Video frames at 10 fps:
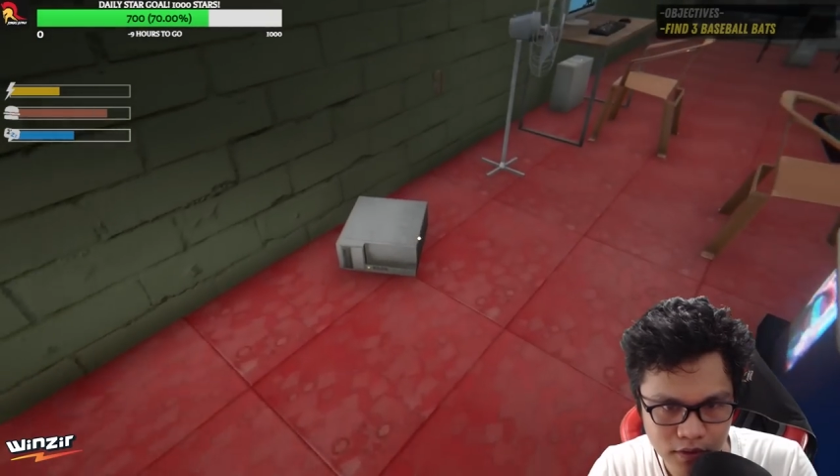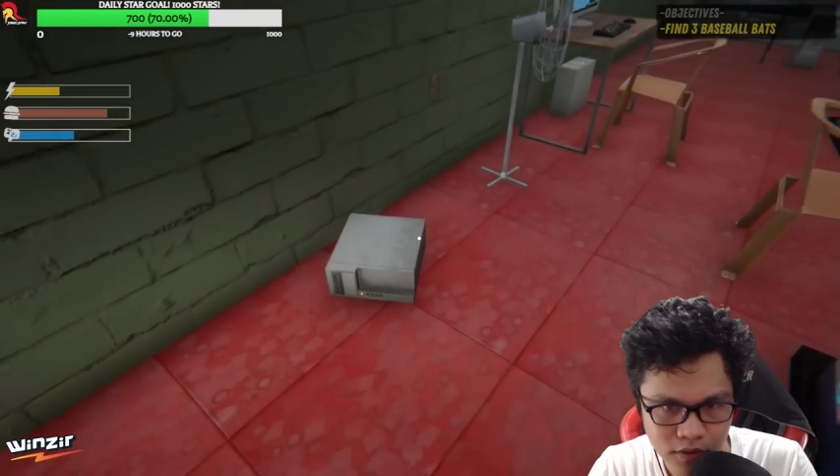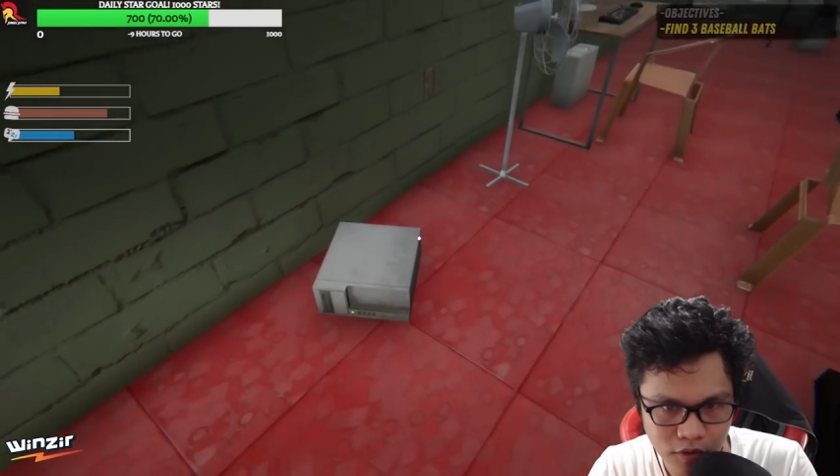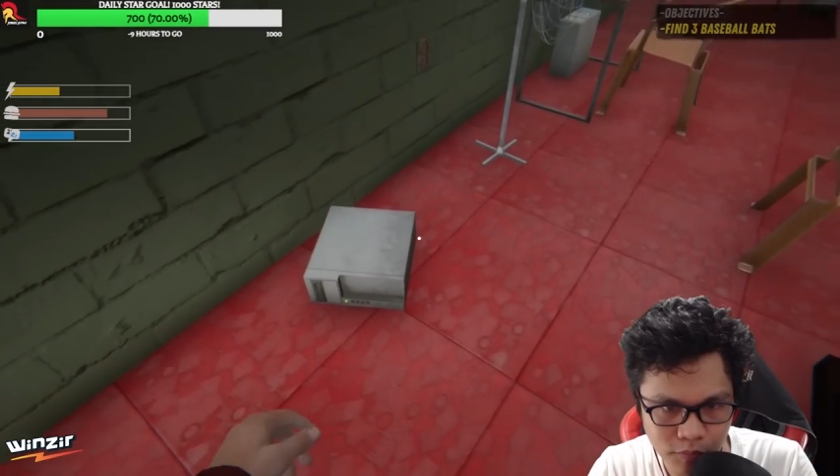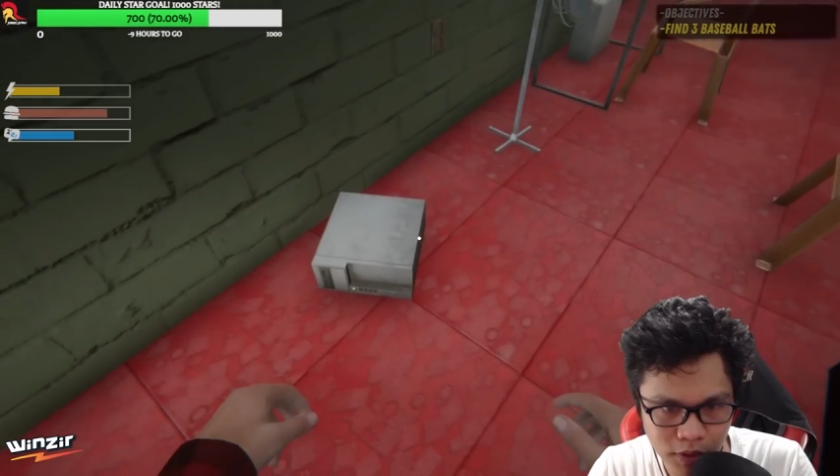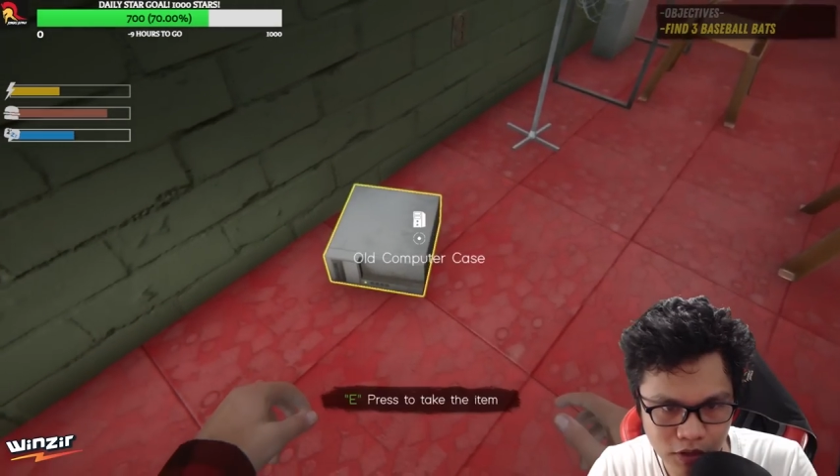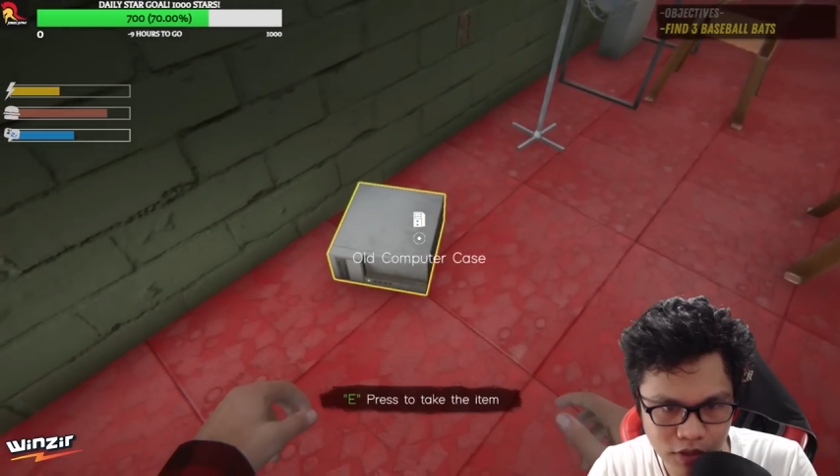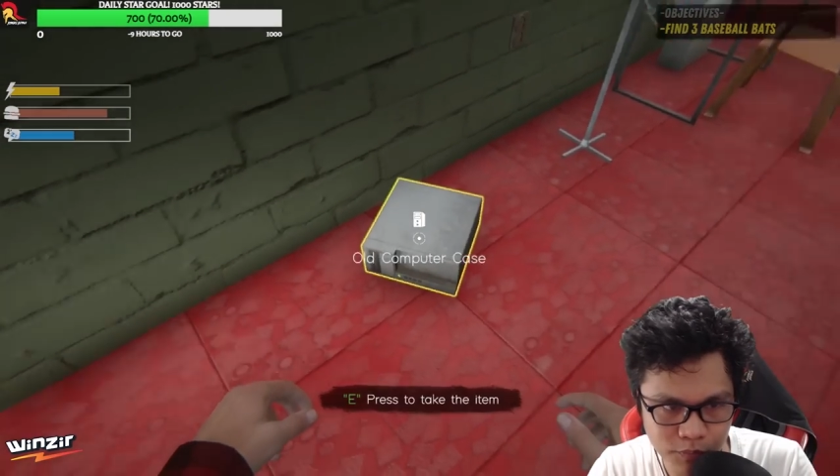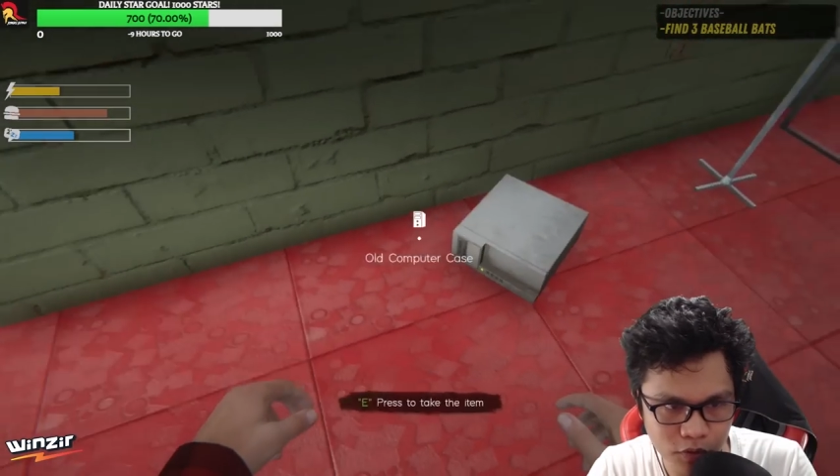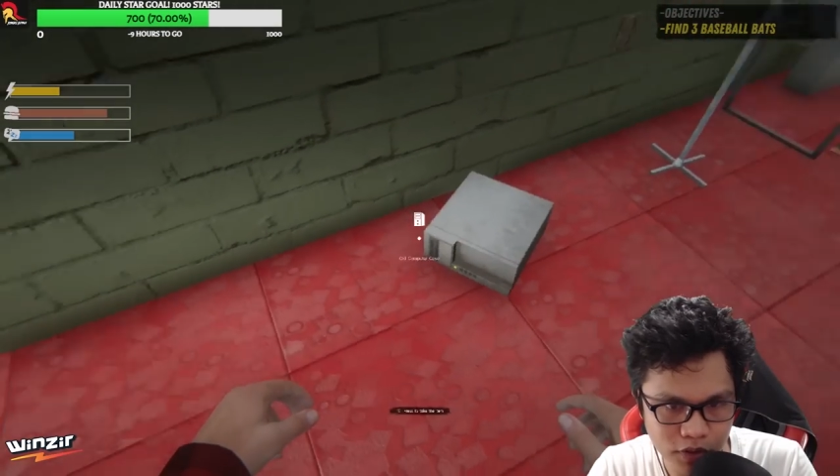Og palihog
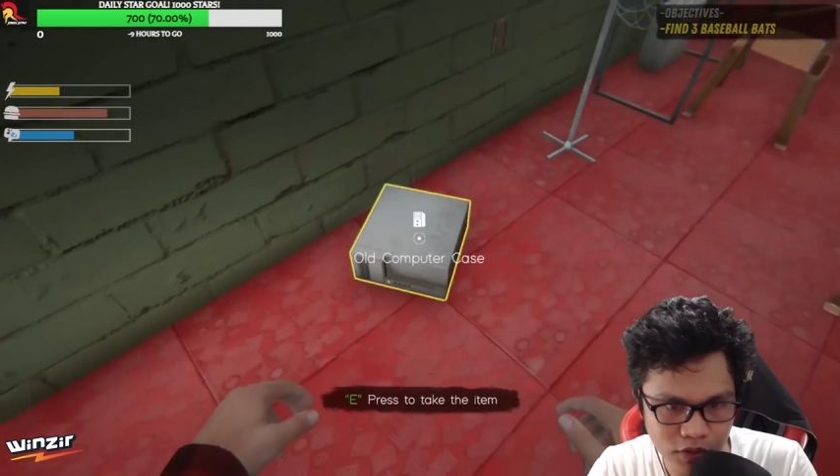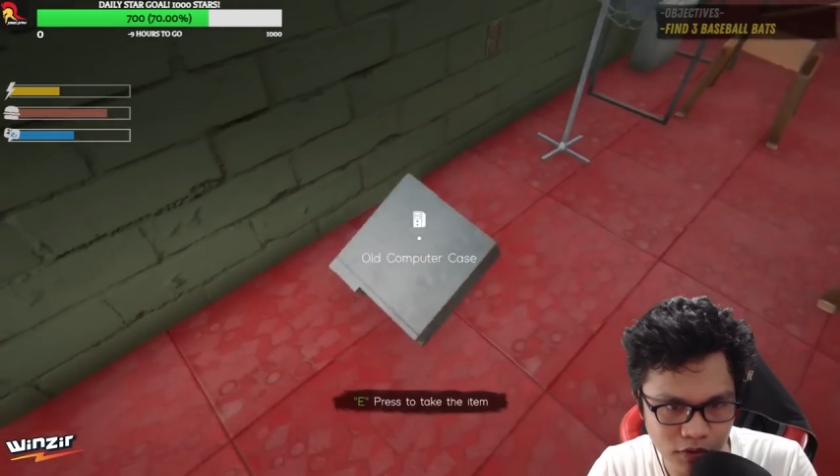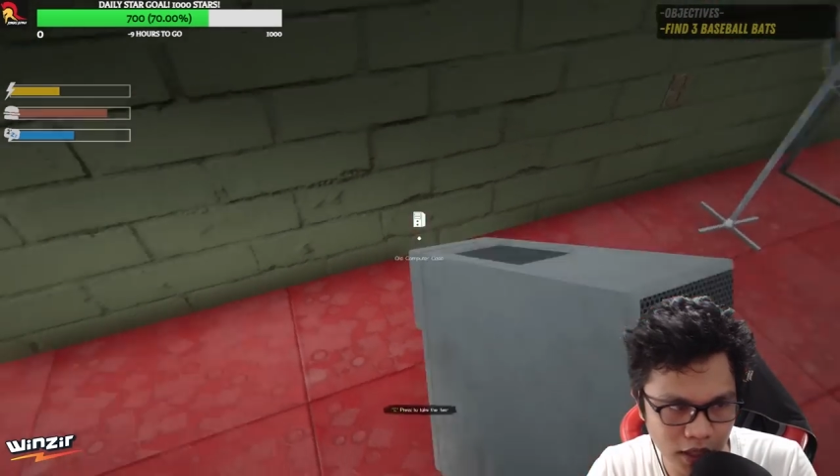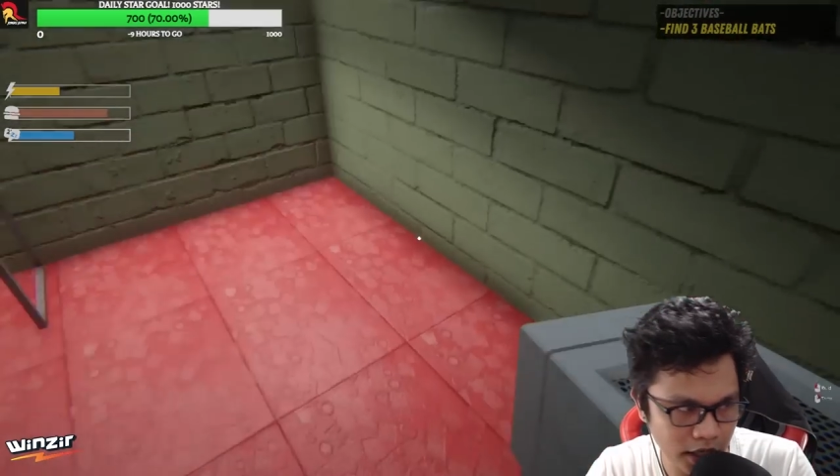lang po ko ninyo click